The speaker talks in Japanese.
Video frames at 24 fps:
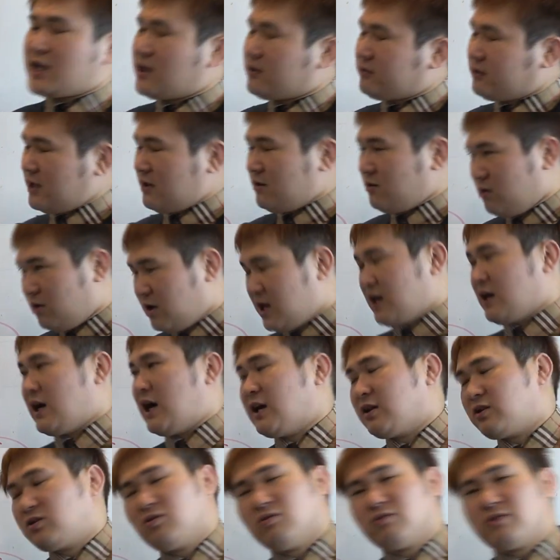逆転合格、
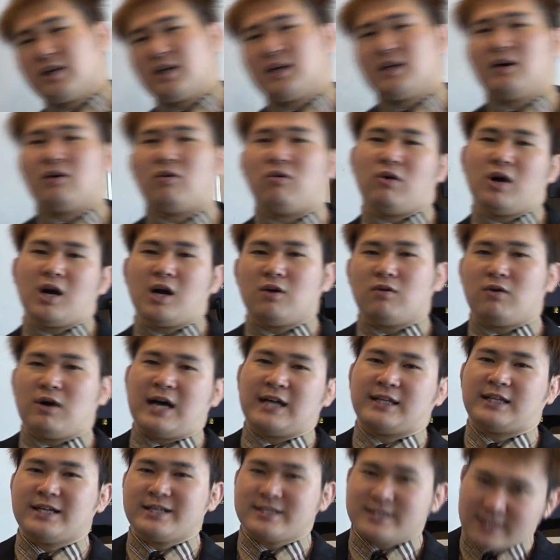圧倒的な合格を
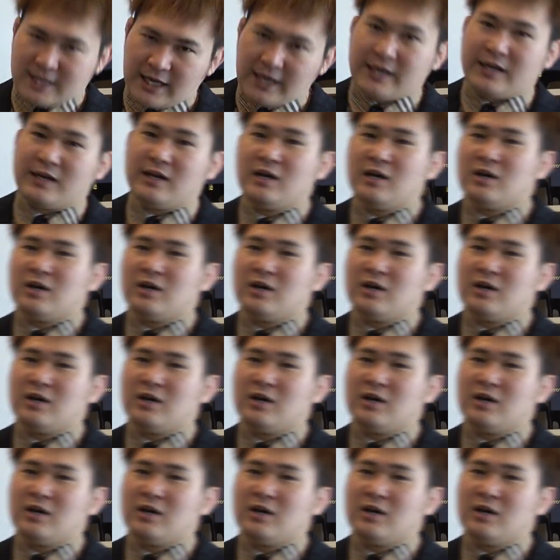果たしたい、